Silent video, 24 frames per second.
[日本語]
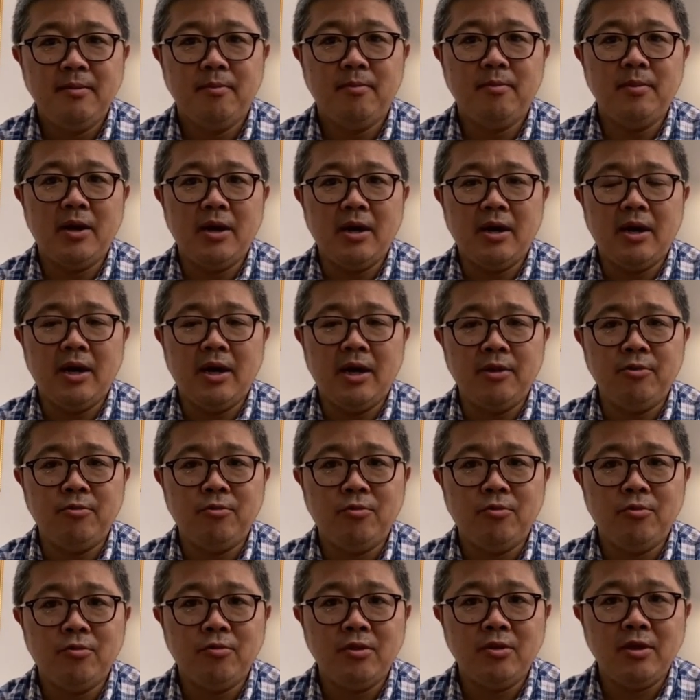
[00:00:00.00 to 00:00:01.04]
まあ、あ
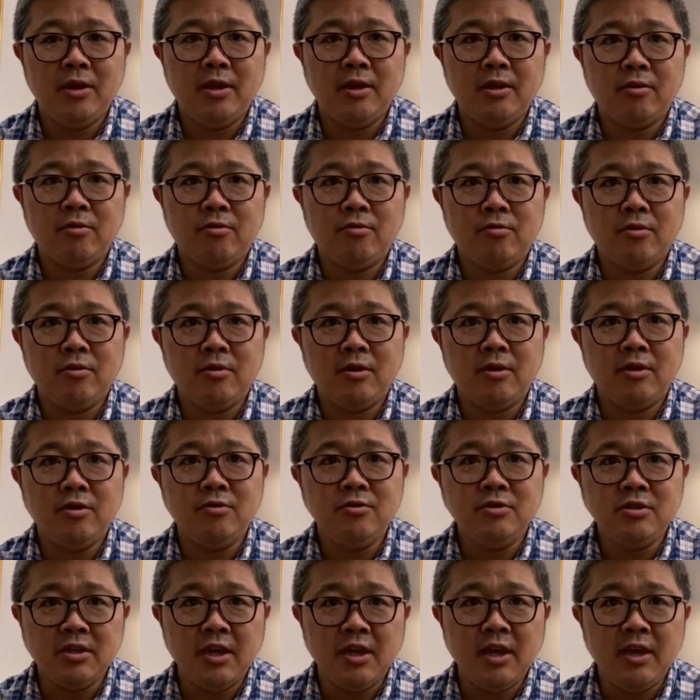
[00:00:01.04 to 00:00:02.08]
の、で、
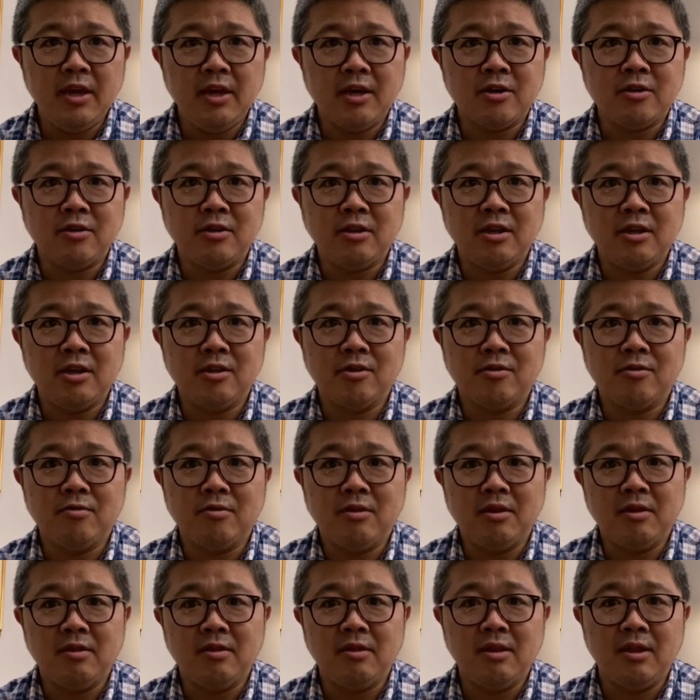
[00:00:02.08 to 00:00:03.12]
融資契約になると
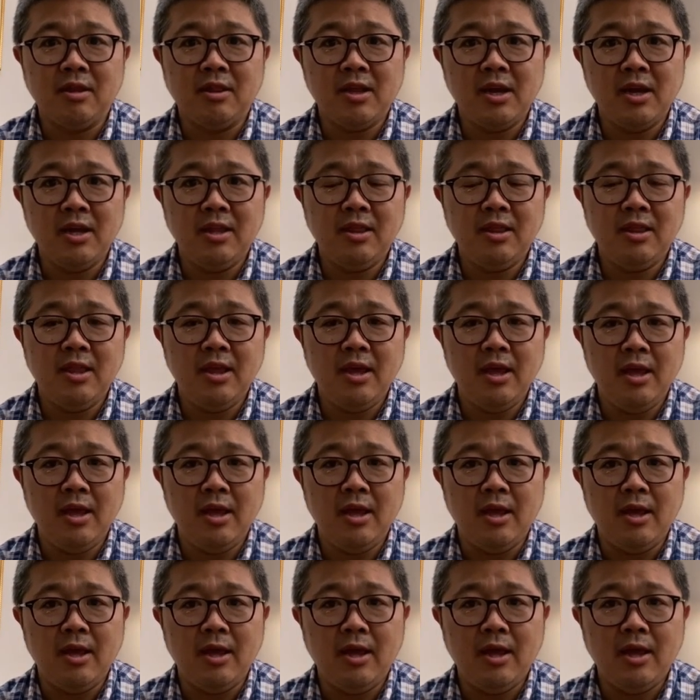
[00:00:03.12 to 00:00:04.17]
ですね、大
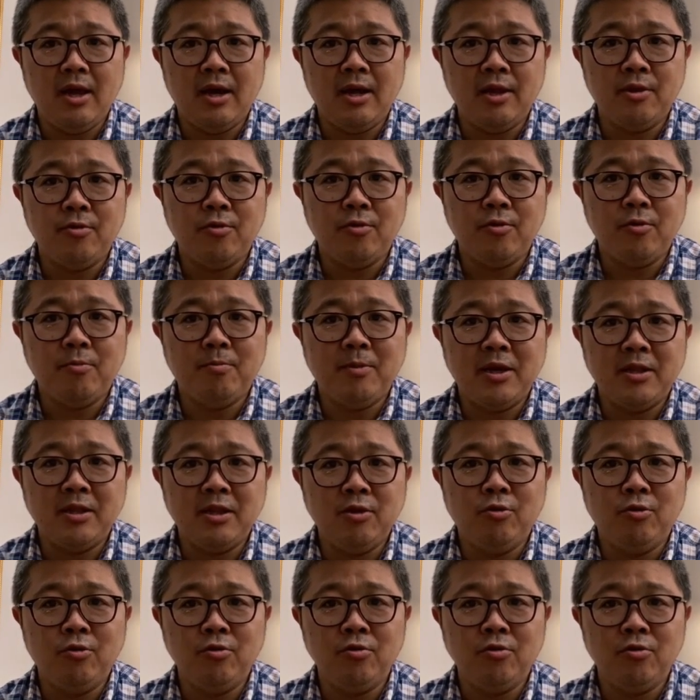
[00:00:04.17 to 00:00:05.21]
抵、あの、まあ
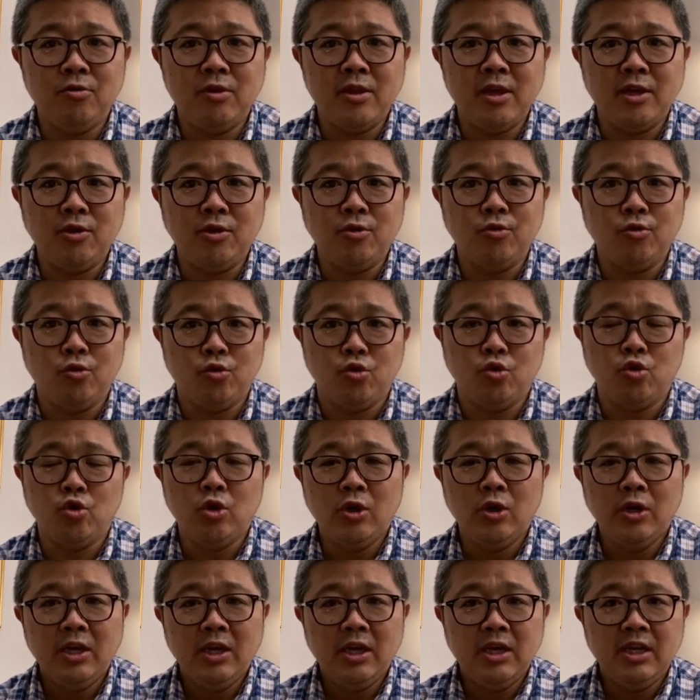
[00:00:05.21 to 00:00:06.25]
日本でいう
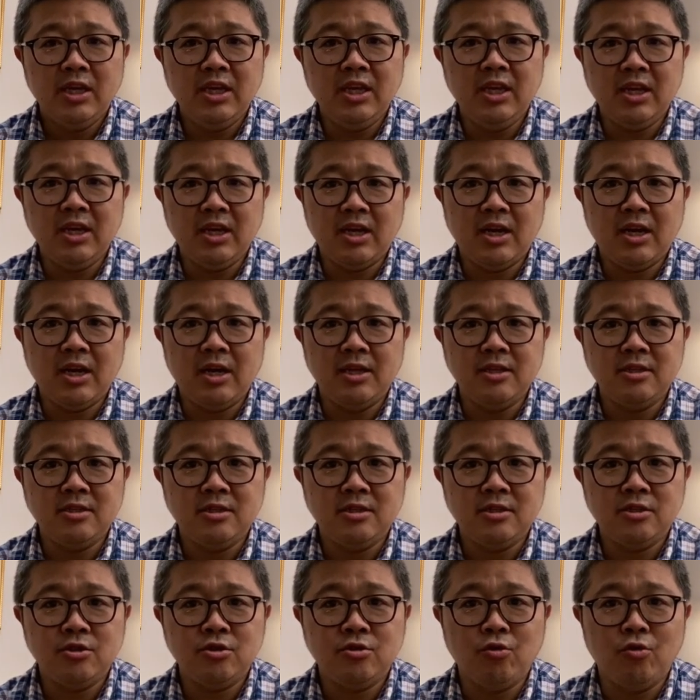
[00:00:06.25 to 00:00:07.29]
印
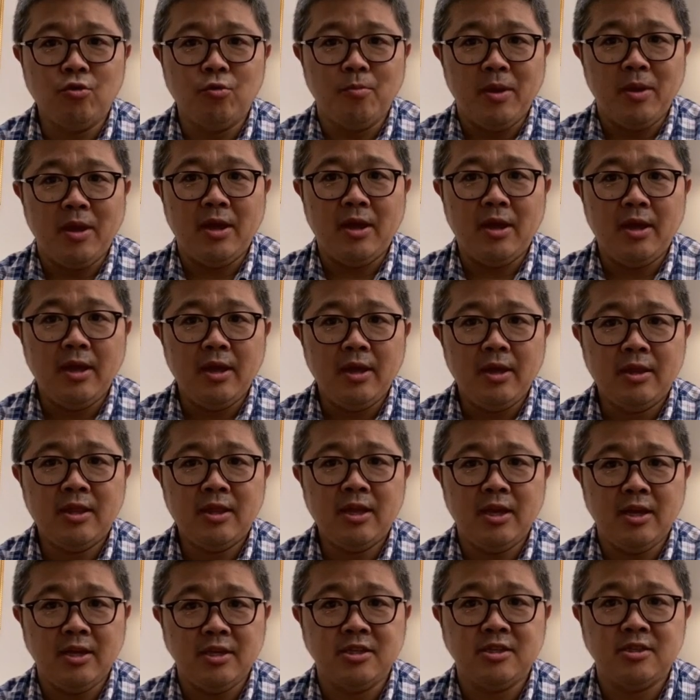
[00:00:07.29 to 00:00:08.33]
鑑証明
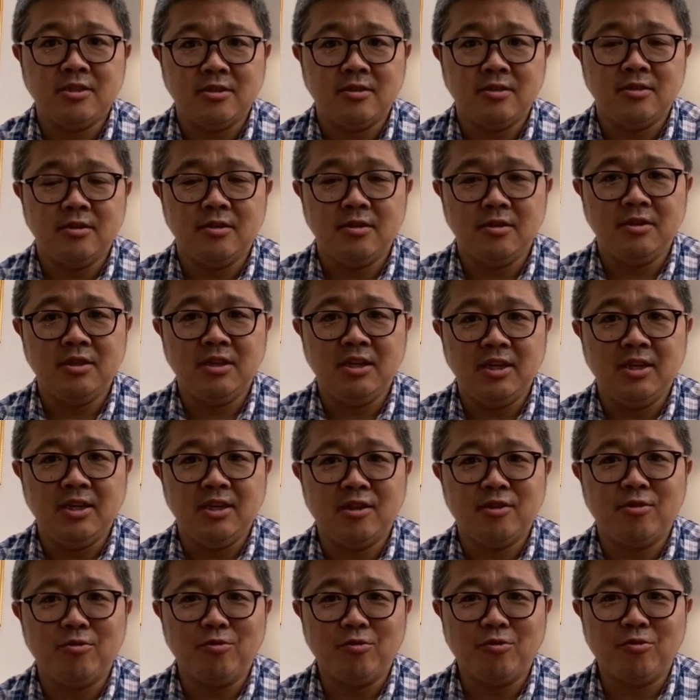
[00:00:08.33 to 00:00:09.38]
提出
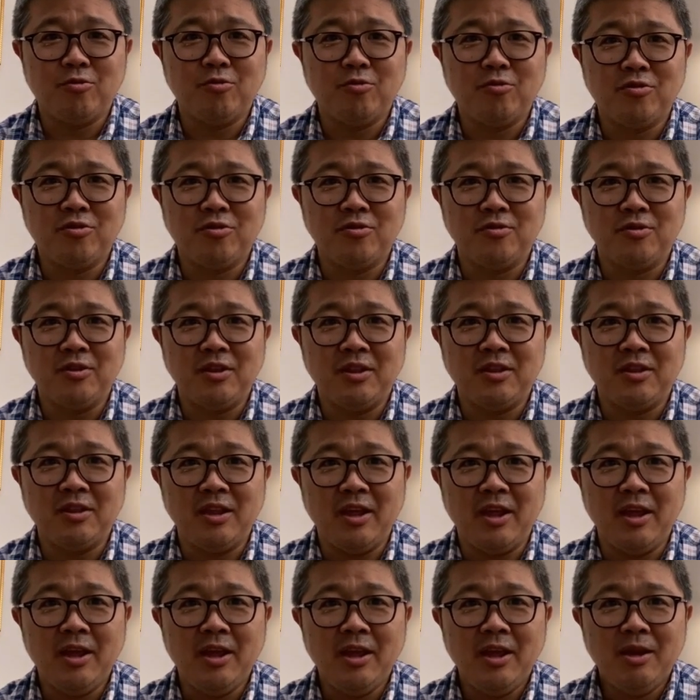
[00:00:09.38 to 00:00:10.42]
に相当するです
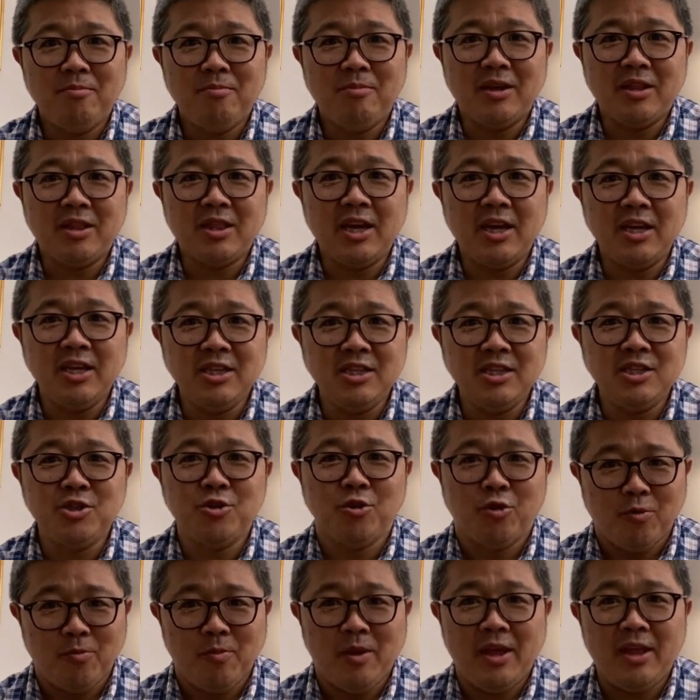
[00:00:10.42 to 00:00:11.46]
ね、まあサイン
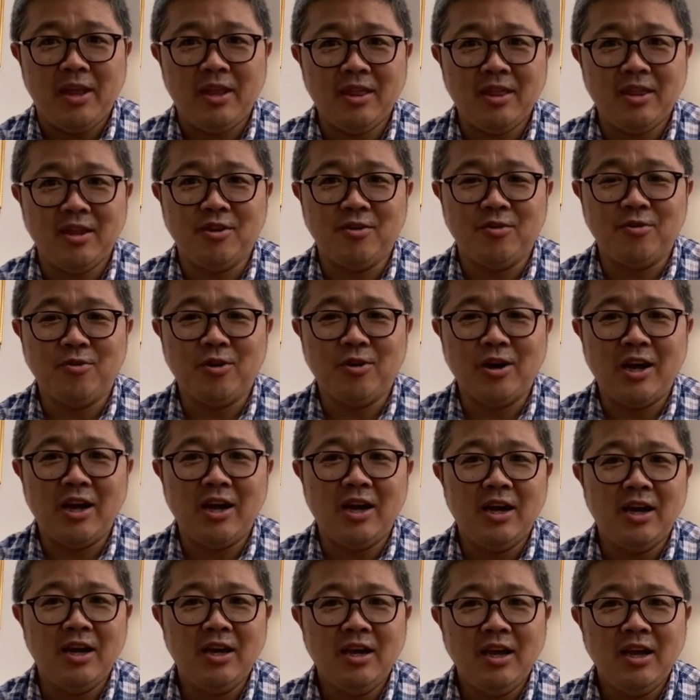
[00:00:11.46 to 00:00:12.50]
証明っていうの
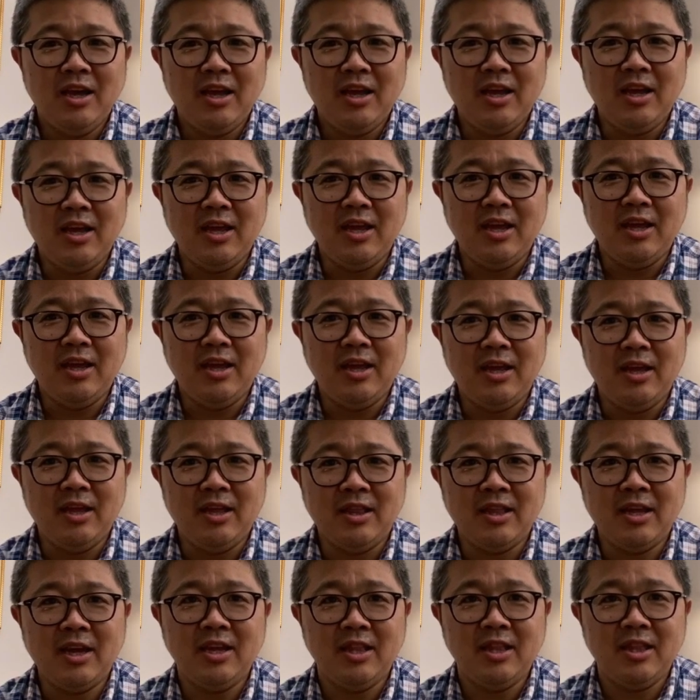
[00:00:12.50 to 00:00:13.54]
が、
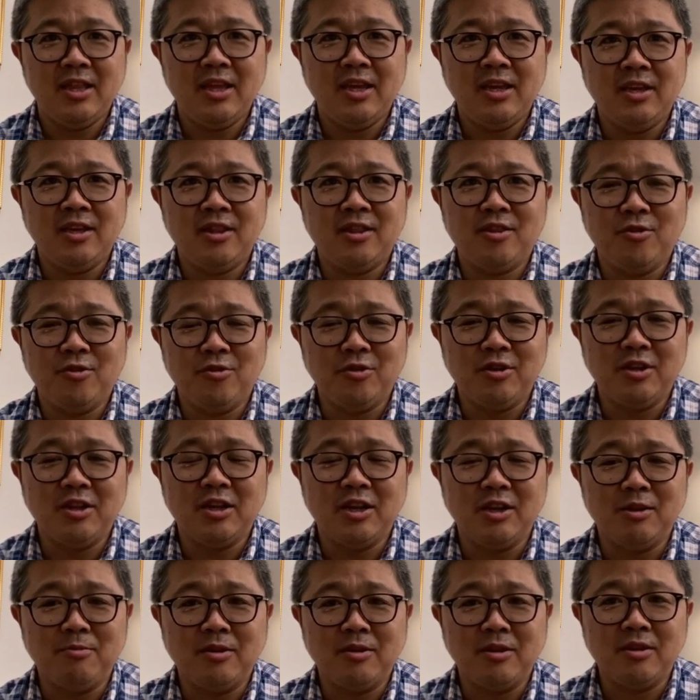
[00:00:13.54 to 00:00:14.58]
えー、大抵必要に
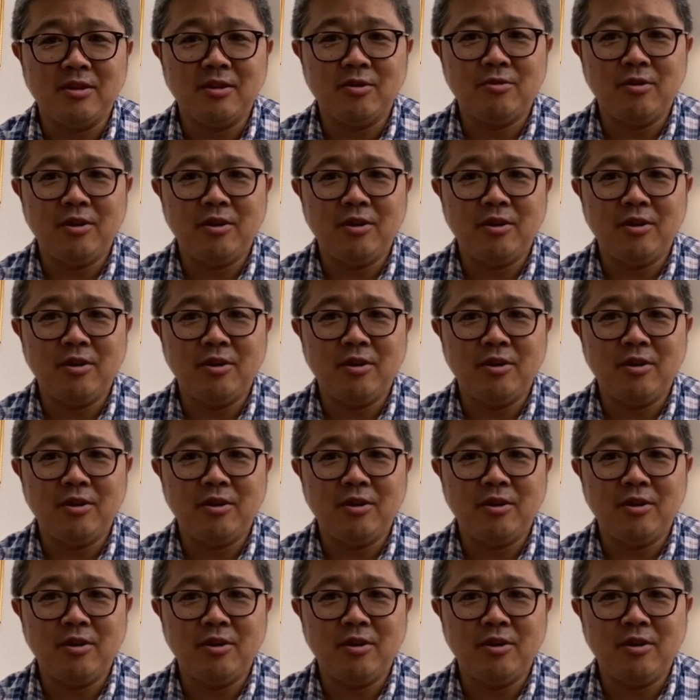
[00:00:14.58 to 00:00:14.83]
なります。